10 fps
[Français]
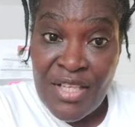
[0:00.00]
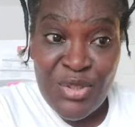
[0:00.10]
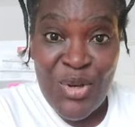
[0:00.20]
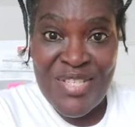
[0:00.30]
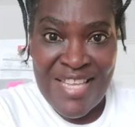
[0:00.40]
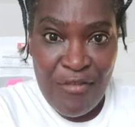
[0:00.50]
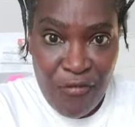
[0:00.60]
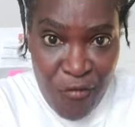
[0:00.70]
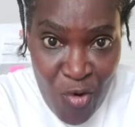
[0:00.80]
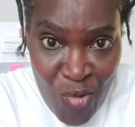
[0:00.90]
Donc, c'est
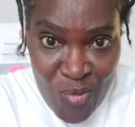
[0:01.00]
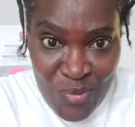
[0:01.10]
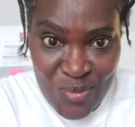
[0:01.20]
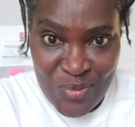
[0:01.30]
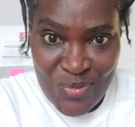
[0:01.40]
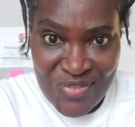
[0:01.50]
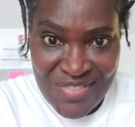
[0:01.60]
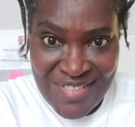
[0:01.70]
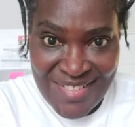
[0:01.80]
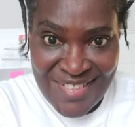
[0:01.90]
vous.
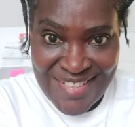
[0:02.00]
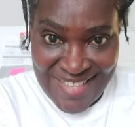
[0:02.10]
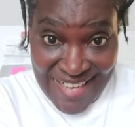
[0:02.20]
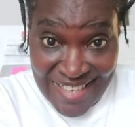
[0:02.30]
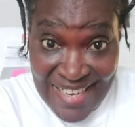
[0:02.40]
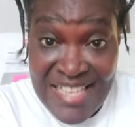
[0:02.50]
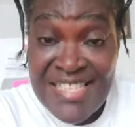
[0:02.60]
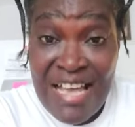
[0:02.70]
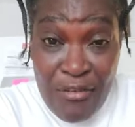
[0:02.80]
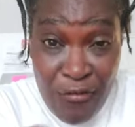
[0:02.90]
C'est grâce
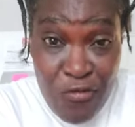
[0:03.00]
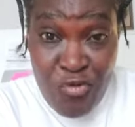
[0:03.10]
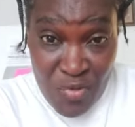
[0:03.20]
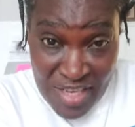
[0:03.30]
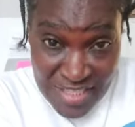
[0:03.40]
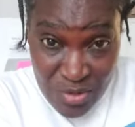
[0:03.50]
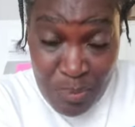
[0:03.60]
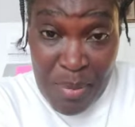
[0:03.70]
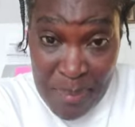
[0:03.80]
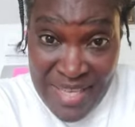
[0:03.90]
à vous, les gens du
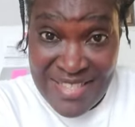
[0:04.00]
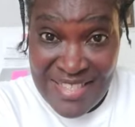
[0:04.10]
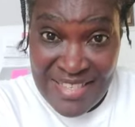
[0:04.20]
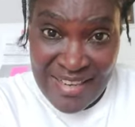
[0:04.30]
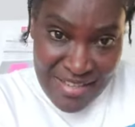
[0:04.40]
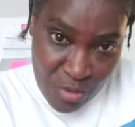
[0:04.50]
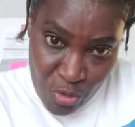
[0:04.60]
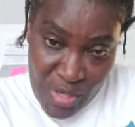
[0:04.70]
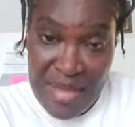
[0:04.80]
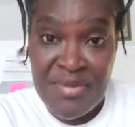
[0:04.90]
PPACI, là, que
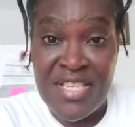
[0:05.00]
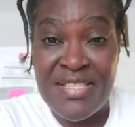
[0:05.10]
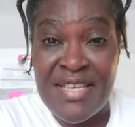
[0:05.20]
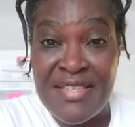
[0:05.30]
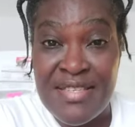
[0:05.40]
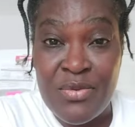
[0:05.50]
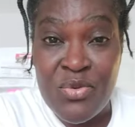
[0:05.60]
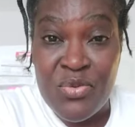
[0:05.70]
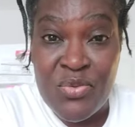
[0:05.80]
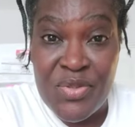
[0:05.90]
le MGC existe
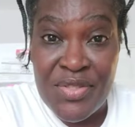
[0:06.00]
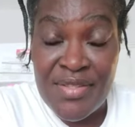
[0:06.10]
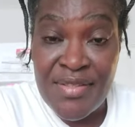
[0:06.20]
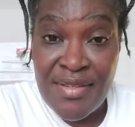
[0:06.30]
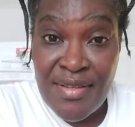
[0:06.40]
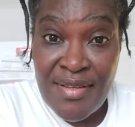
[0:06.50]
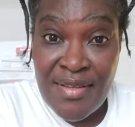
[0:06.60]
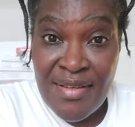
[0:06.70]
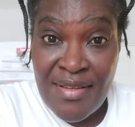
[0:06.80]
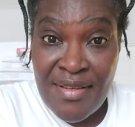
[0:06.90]
aujourd'hui.
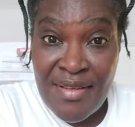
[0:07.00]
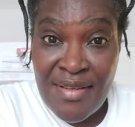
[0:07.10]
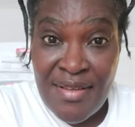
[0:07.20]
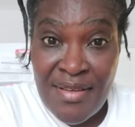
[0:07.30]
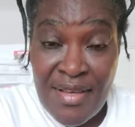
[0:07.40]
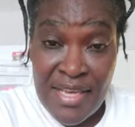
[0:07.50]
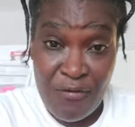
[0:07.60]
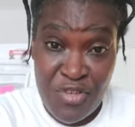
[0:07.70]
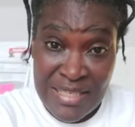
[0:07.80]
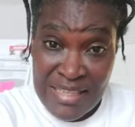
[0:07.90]
Et
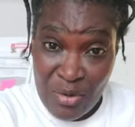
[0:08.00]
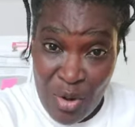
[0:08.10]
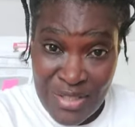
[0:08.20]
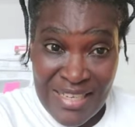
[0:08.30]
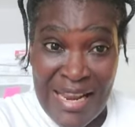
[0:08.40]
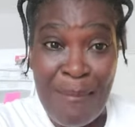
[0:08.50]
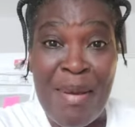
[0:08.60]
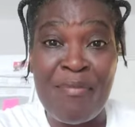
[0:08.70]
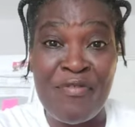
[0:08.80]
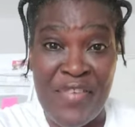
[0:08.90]
vous êtes encore dans la
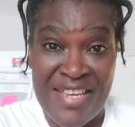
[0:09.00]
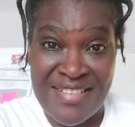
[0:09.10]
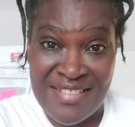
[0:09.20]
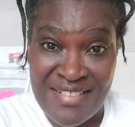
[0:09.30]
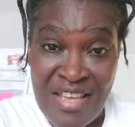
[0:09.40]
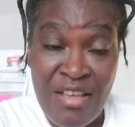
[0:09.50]
même veine.